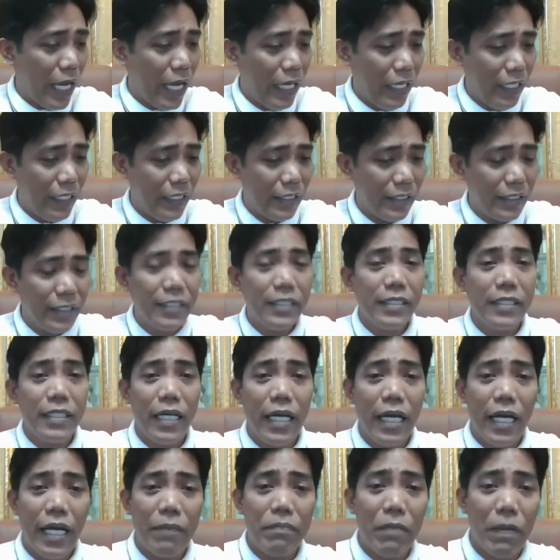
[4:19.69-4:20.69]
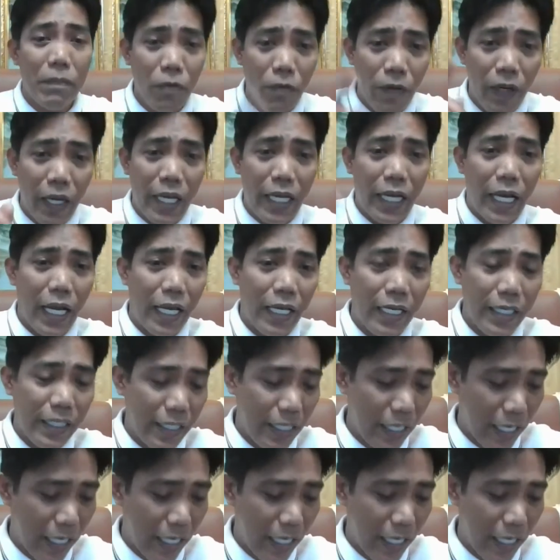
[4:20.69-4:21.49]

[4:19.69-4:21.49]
ha? Ah, ah, mabuhay ka.